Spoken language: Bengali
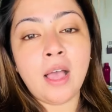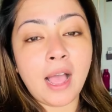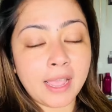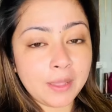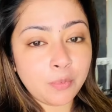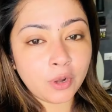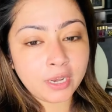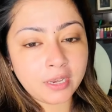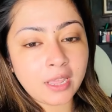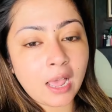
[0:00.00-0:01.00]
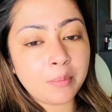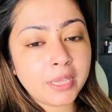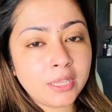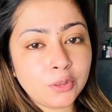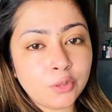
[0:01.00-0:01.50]
আগেই বলিনি আমি
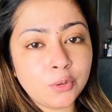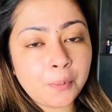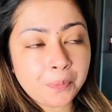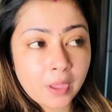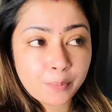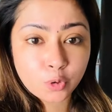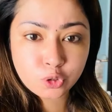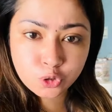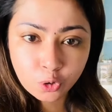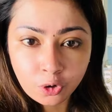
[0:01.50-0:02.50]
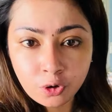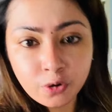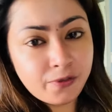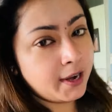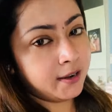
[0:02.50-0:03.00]
কিন্তু প্রচণ্ড
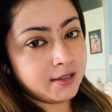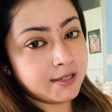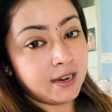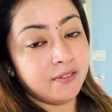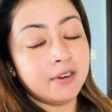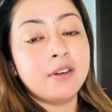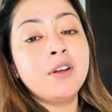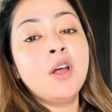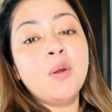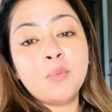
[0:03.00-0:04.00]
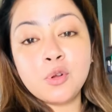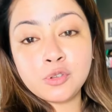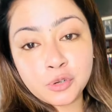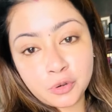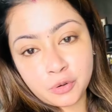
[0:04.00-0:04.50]
ফ্রেগরেন্স লাভার
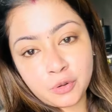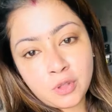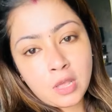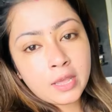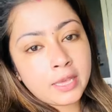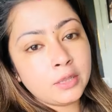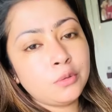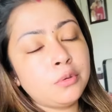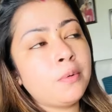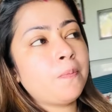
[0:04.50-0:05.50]
প্রচণ্ড কিন্তু